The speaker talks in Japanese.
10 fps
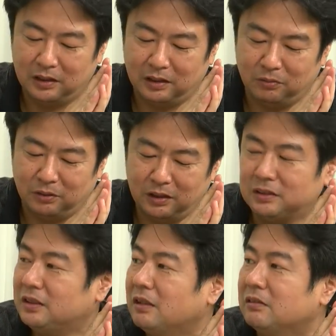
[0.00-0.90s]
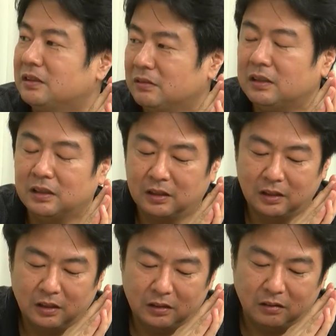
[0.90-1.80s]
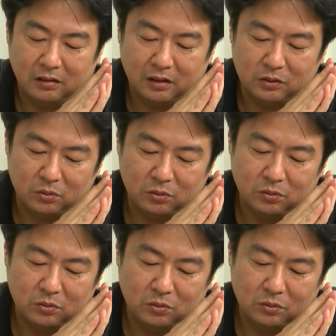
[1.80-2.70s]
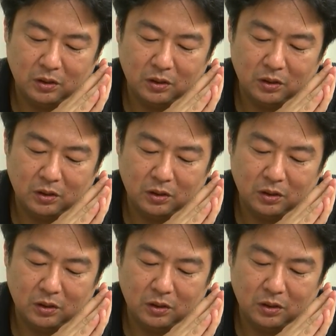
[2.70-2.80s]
あの形になるんですねだからその